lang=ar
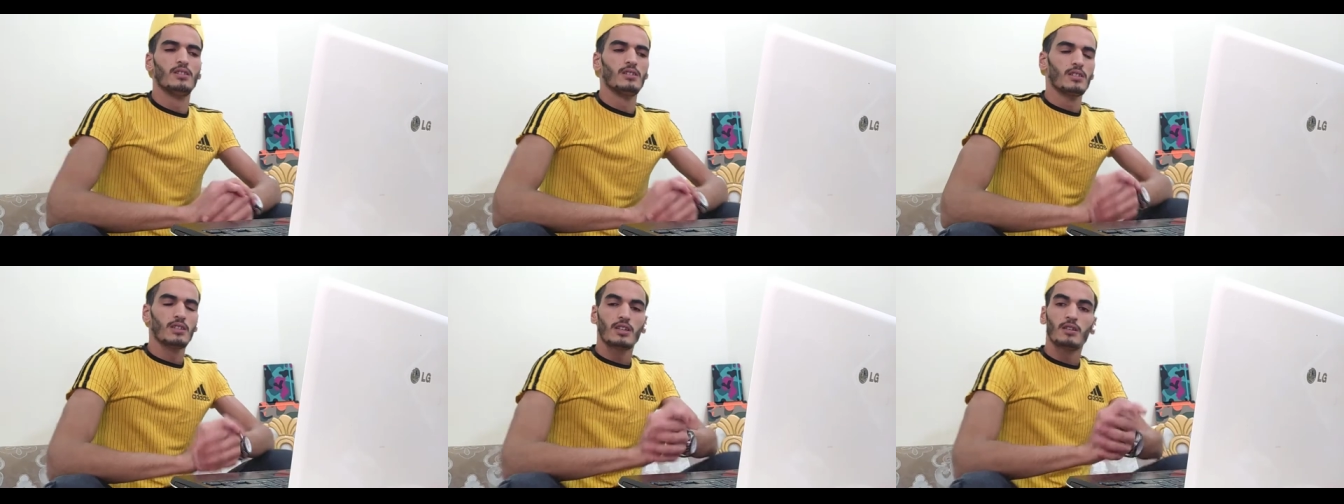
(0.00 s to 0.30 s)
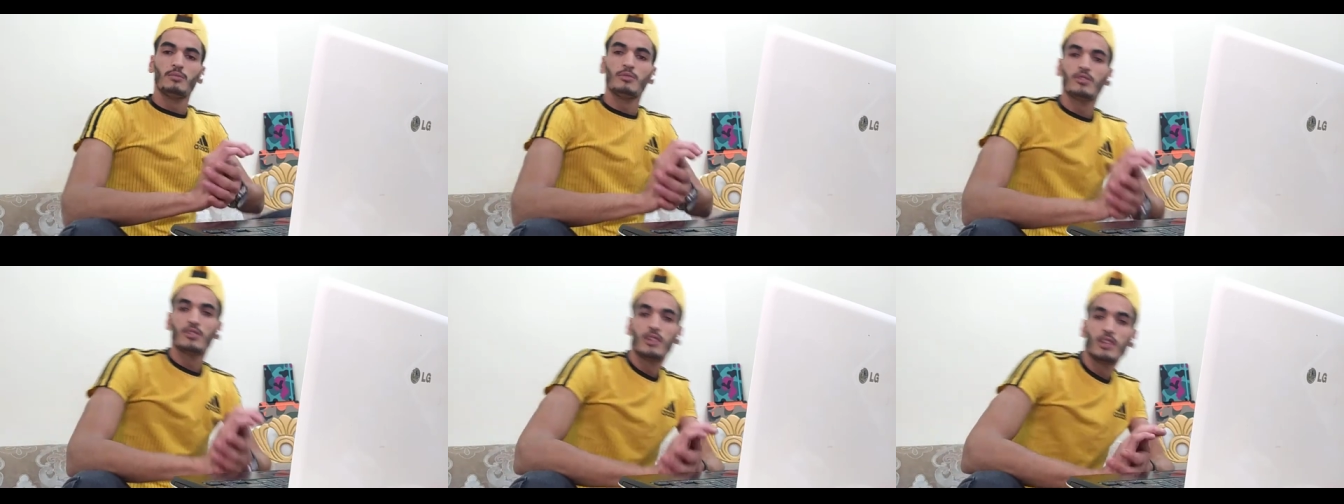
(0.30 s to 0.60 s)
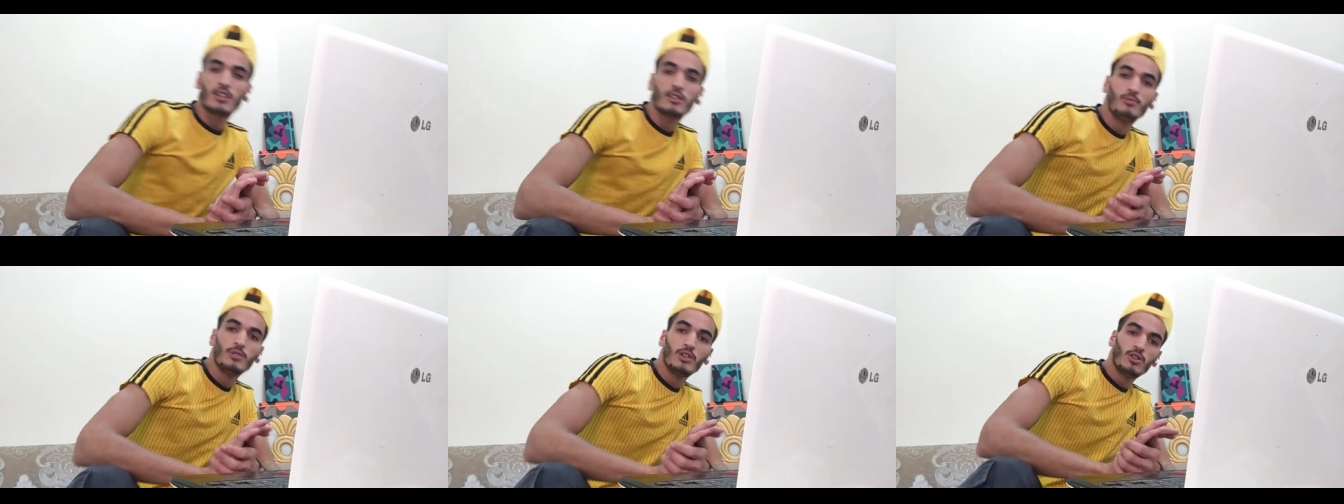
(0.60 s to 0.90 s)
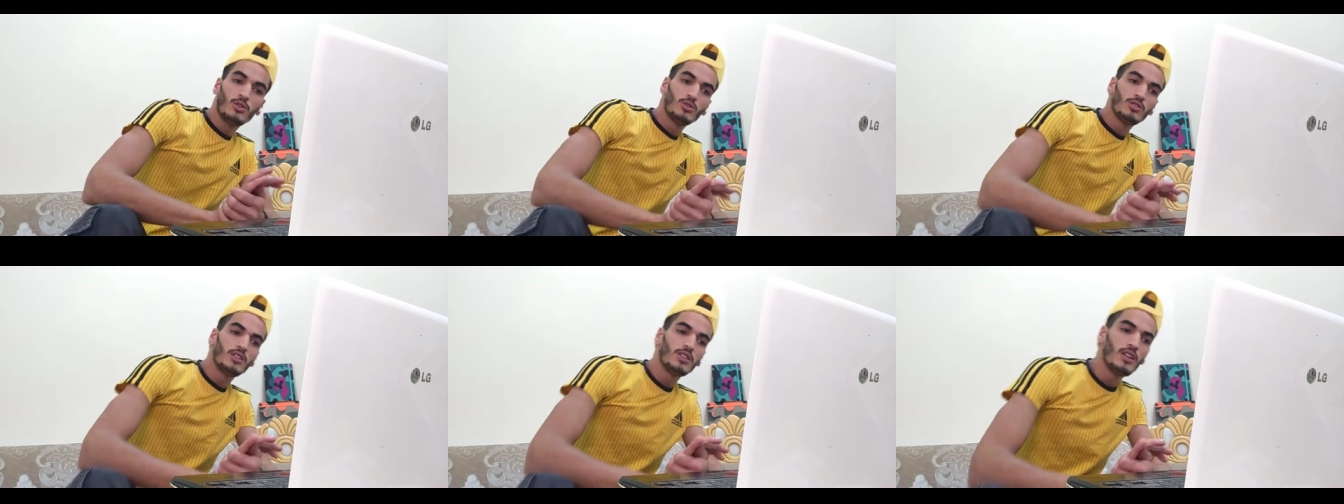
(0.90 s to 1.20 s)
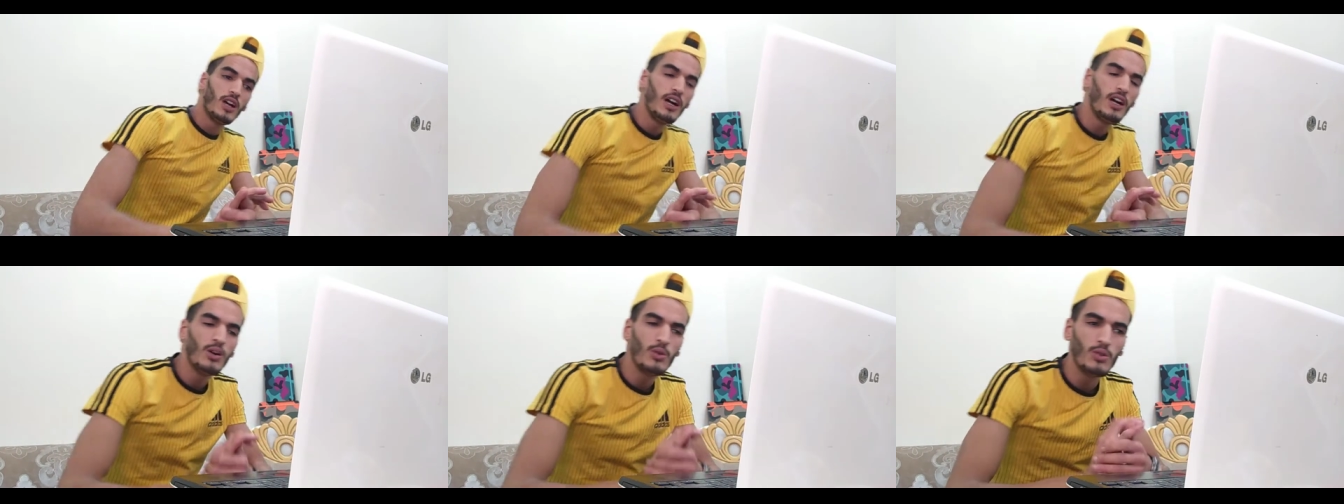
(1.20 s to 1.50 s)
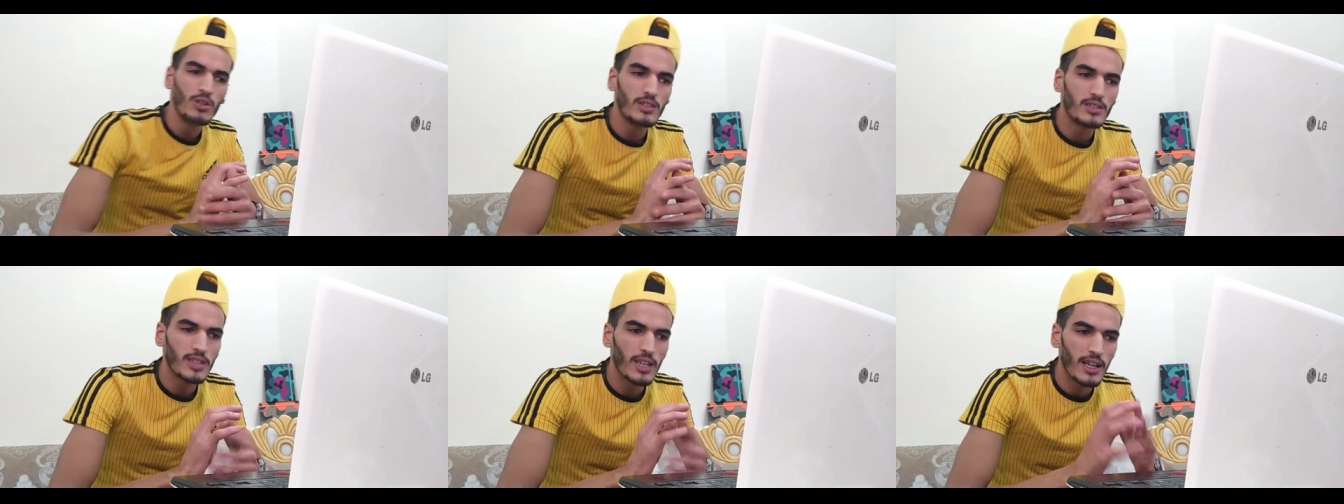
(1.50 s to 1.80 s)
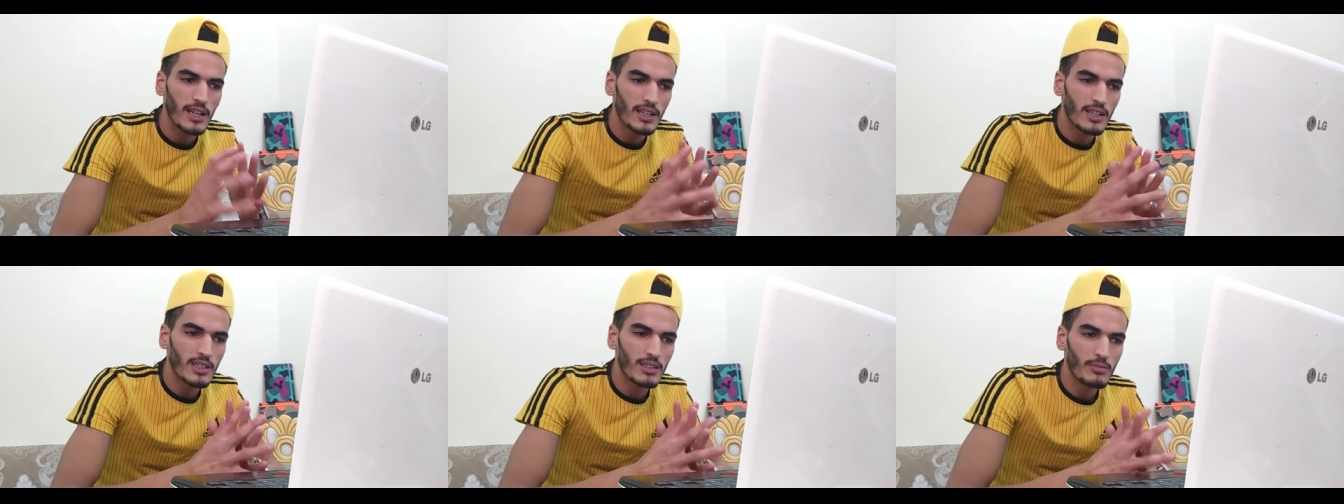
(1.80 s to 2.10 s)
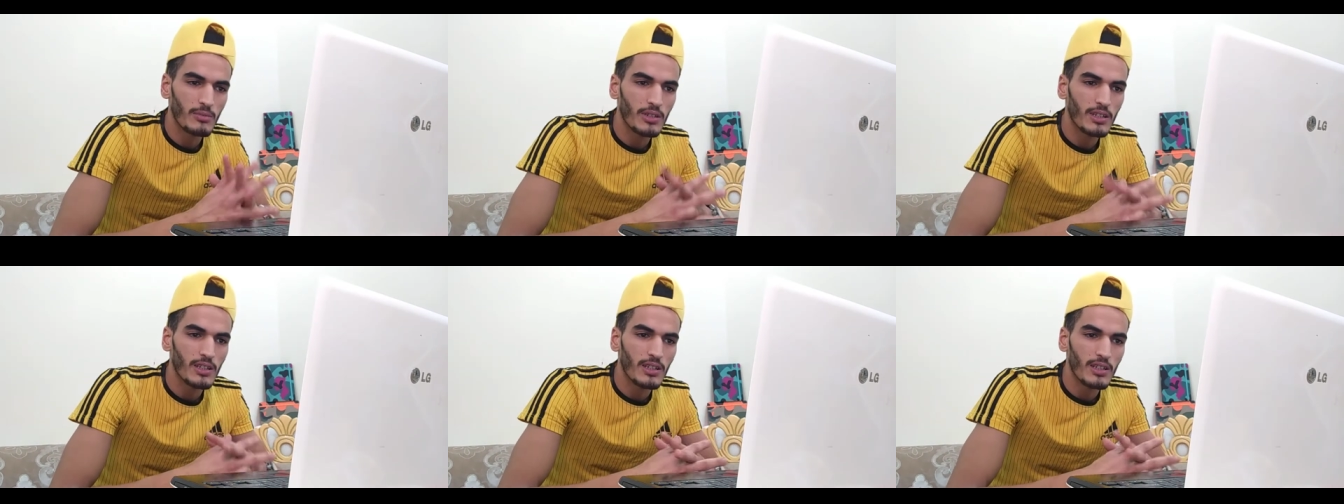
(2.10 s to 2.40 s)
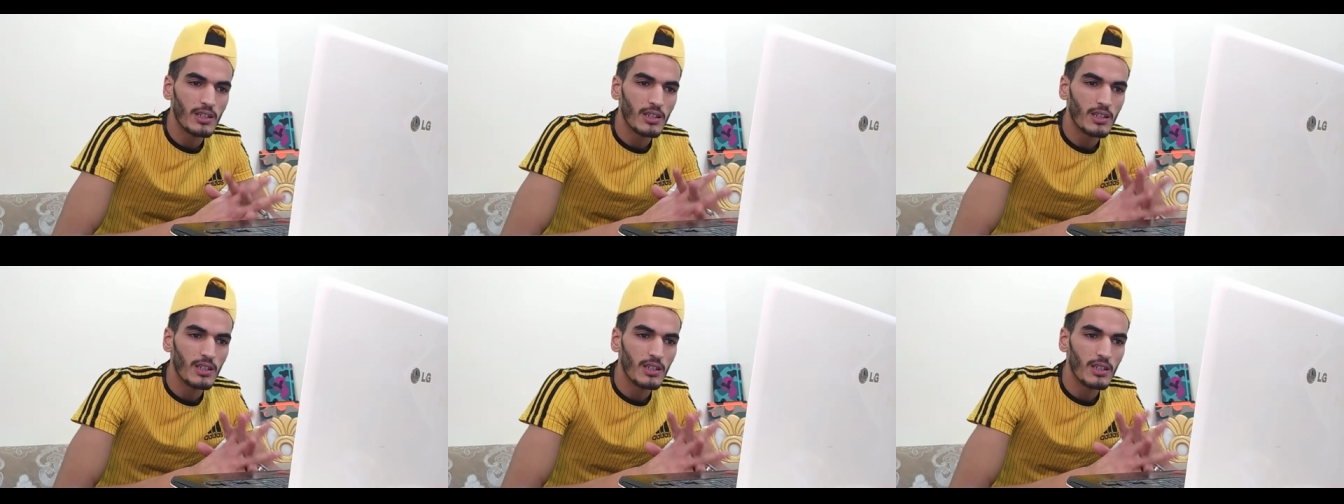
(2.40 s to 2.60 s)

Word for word: كما قلت لكم اخوتي حاول تاكد من